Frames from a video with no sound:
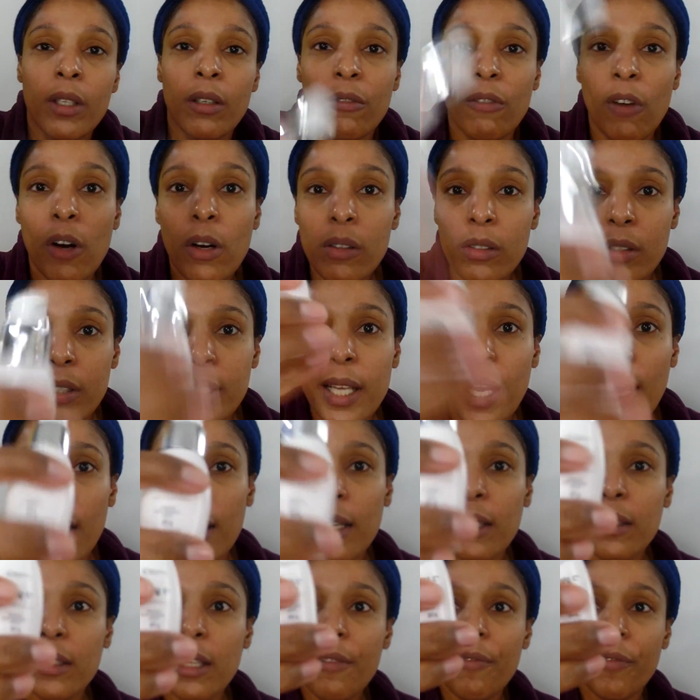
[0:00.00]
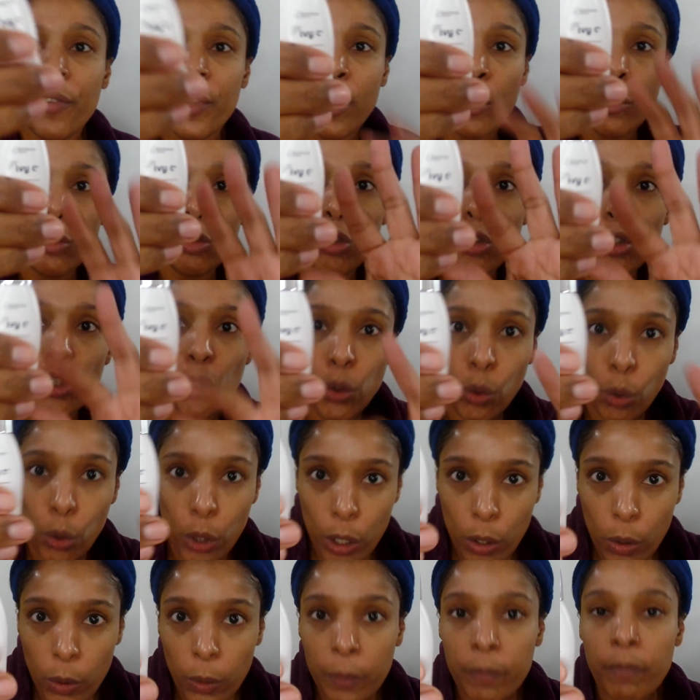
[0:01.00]
Vou usá-la até final de
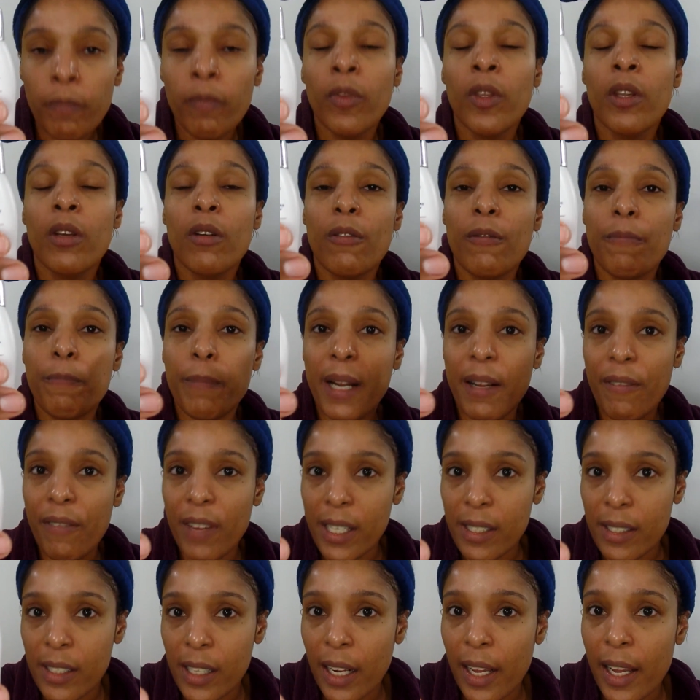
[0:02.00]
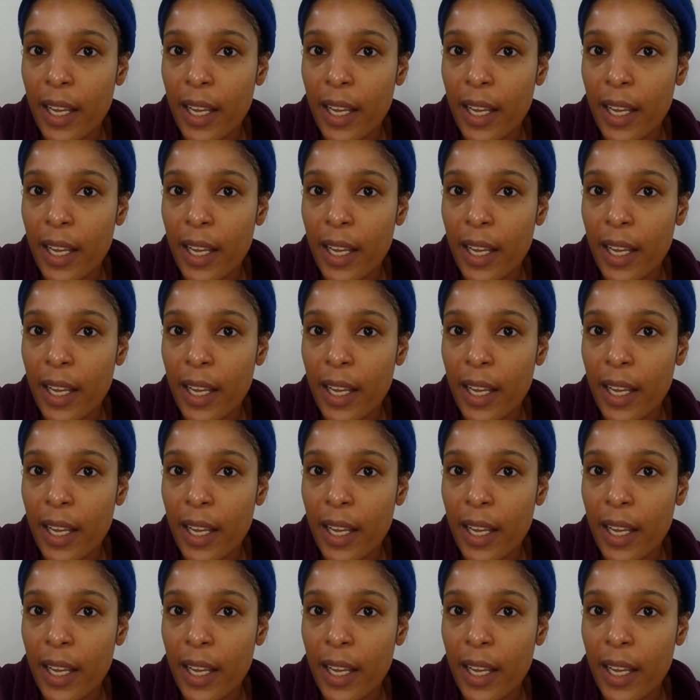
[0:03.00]
julho para fazer a